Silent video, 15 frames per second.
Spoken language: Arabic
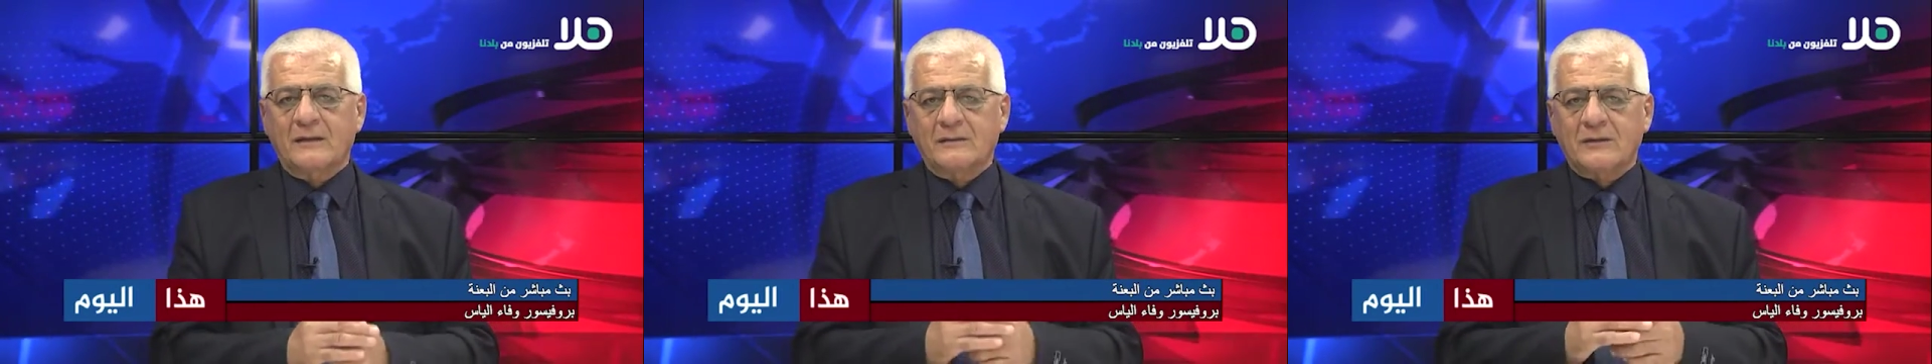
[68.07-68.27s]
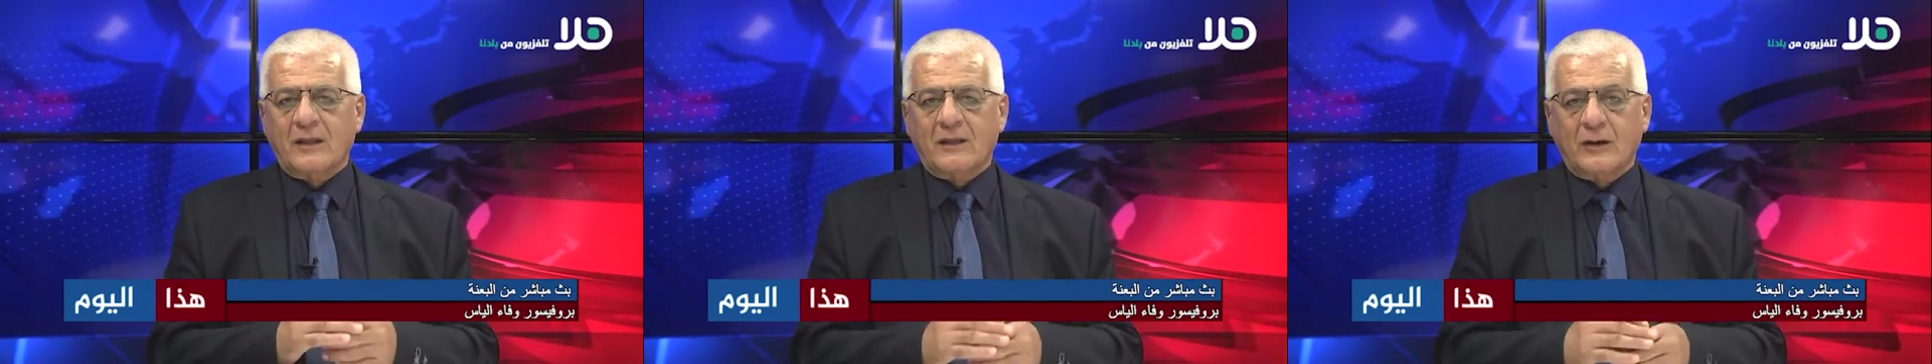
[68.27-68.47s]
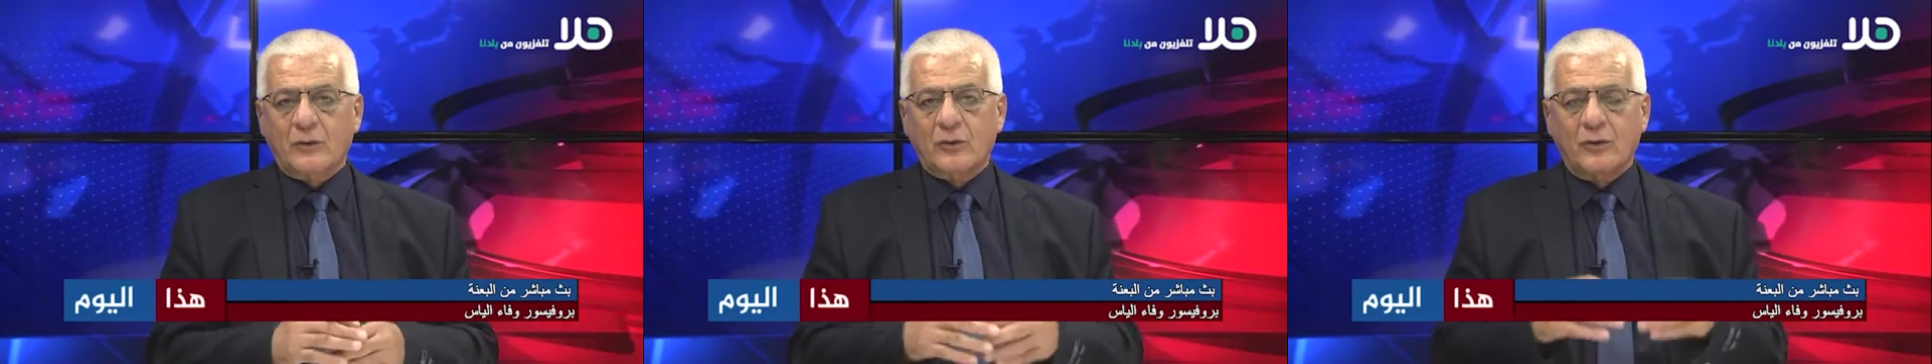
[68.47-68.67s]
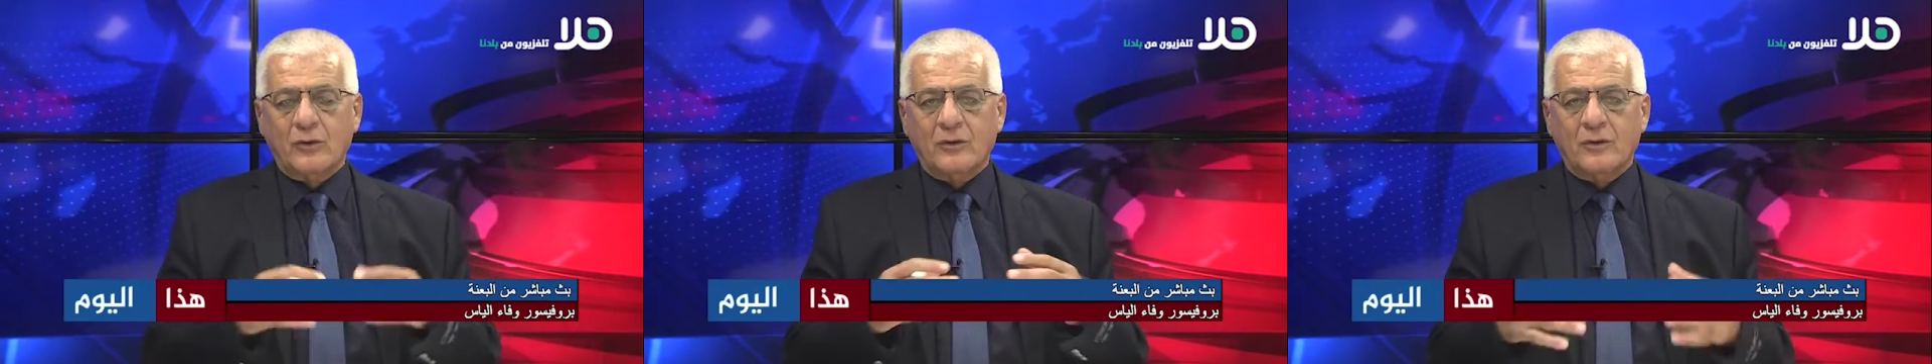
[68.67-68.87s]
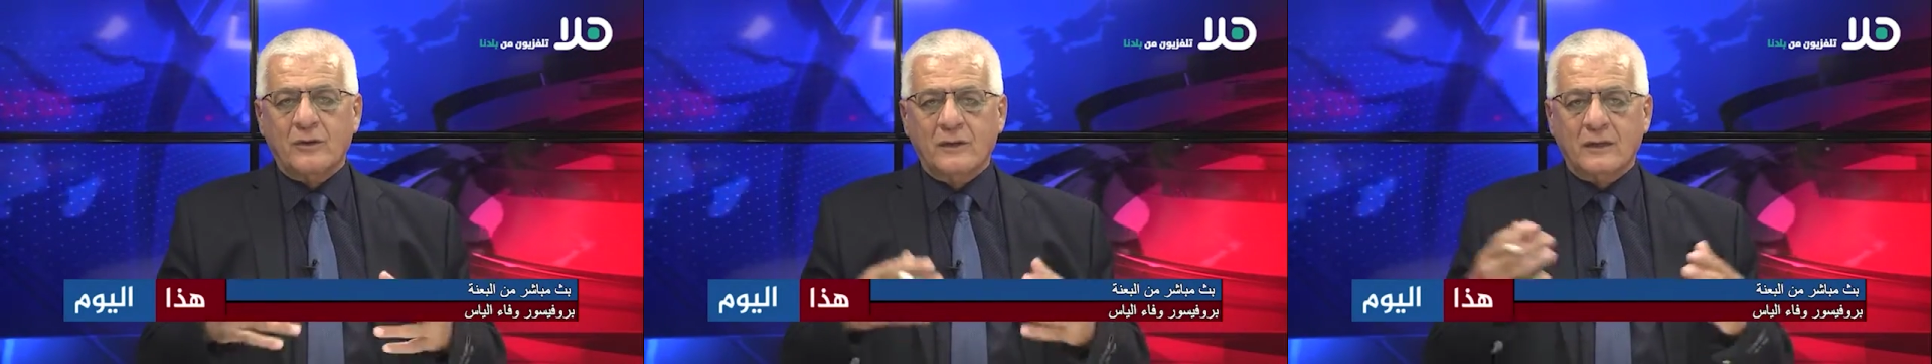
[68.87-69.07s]

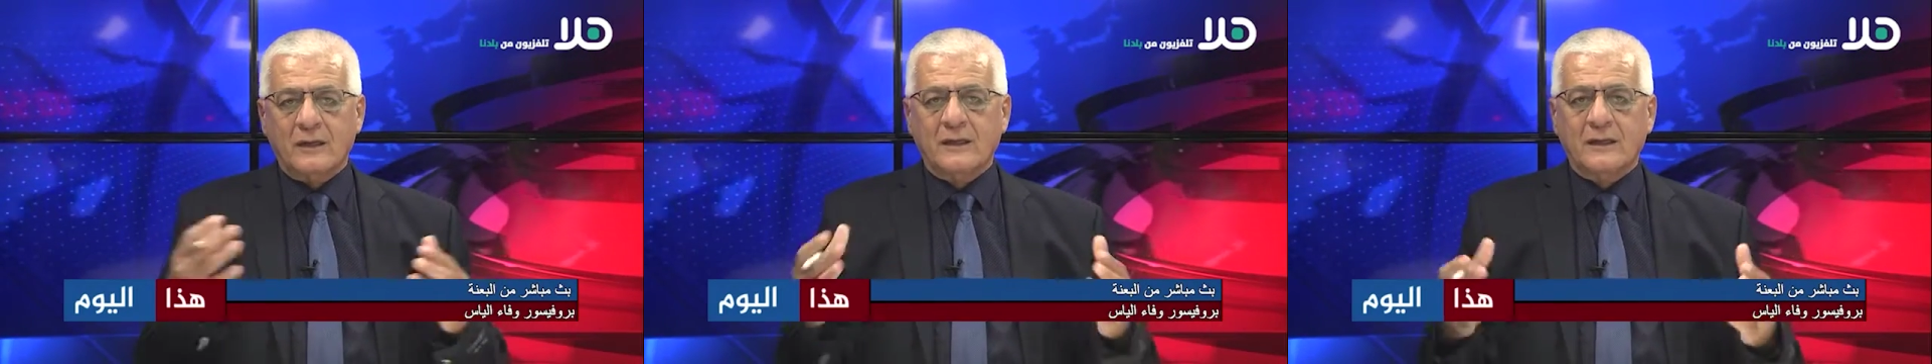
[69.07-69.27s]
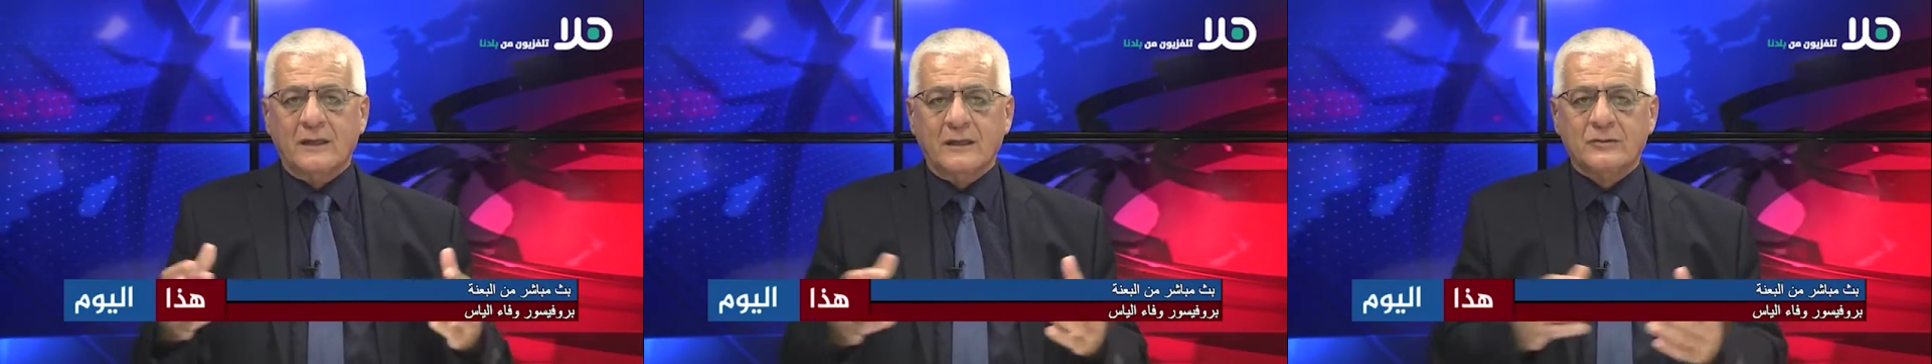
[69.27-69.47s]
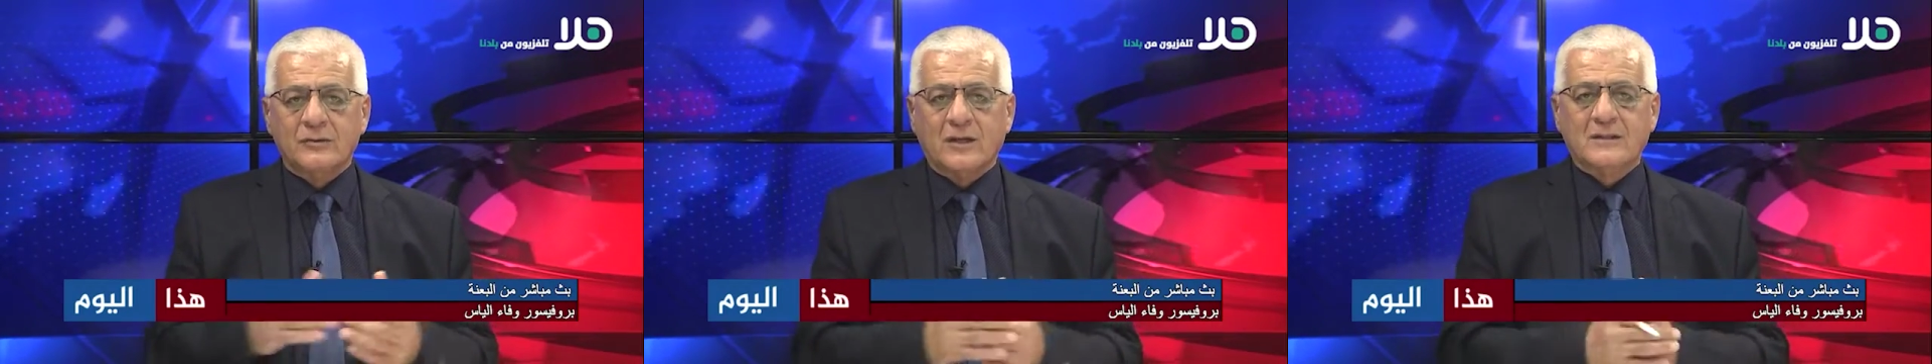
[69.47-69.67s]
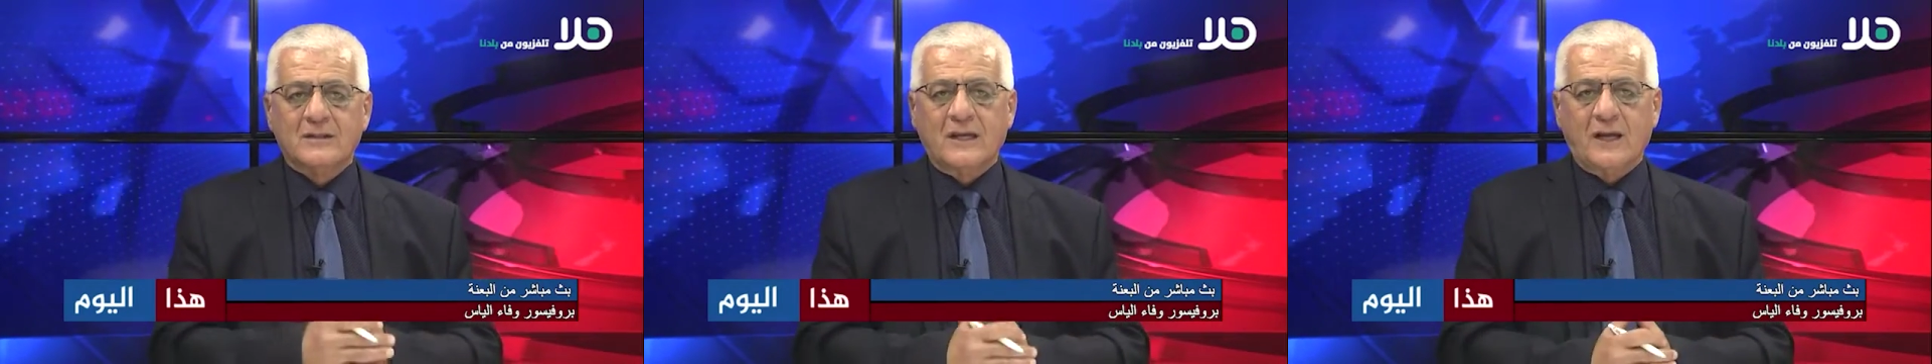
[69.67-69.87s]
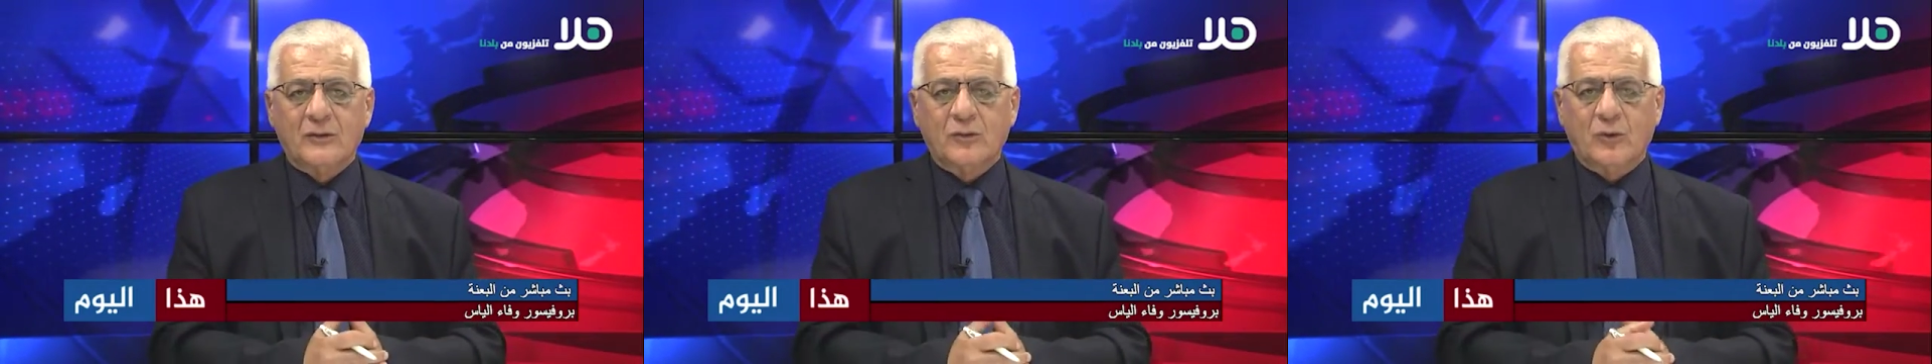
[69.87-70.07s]
انتظرت آه،
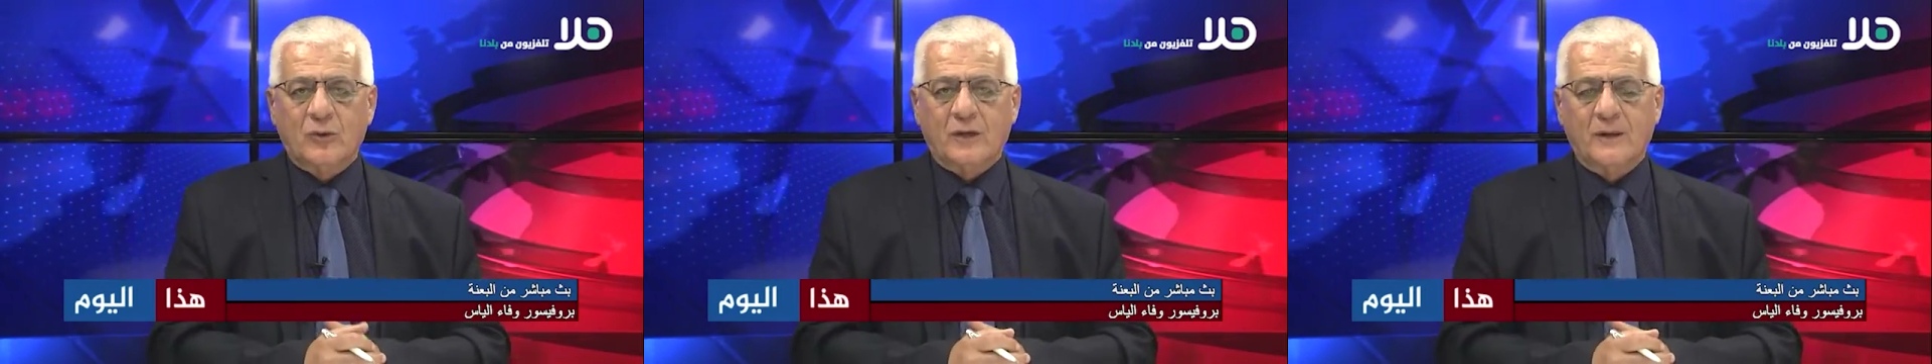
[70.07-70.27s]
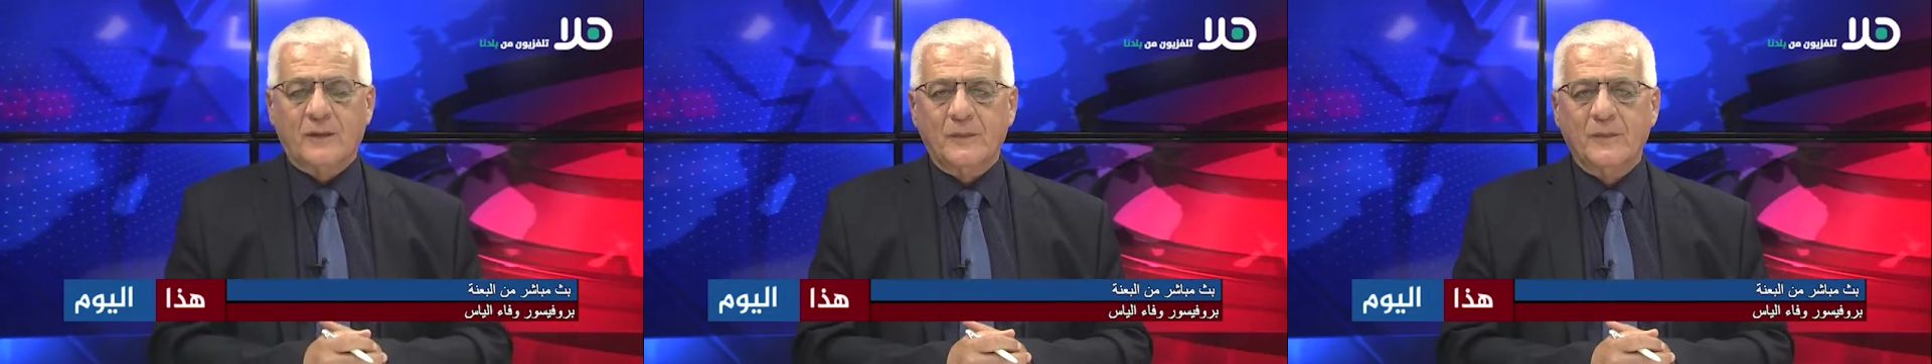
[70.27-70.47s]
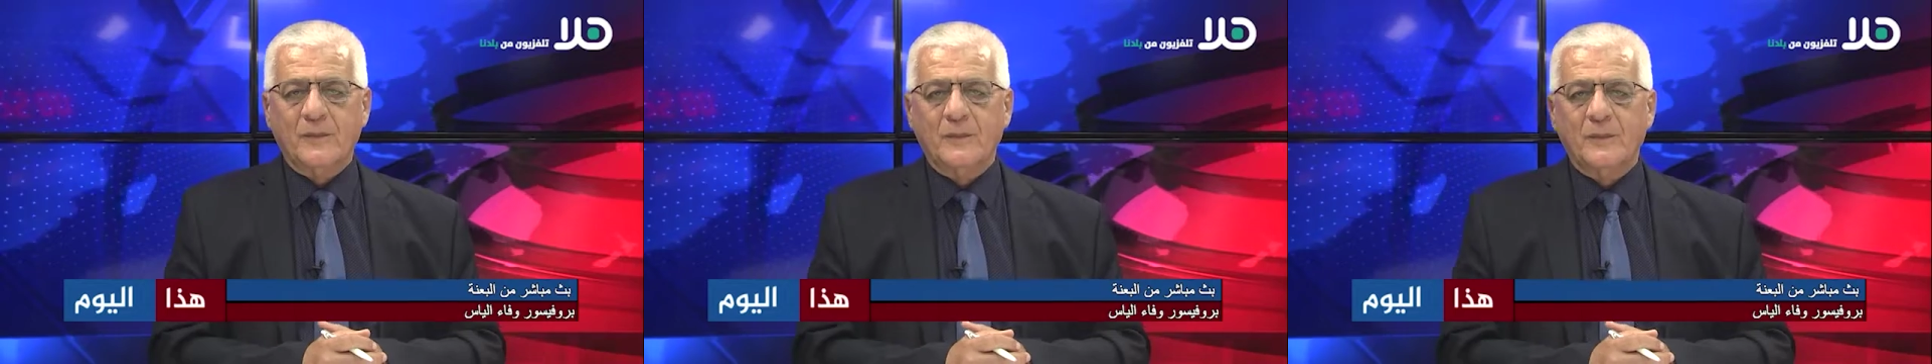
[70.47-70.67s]
شخصيات أخرى؟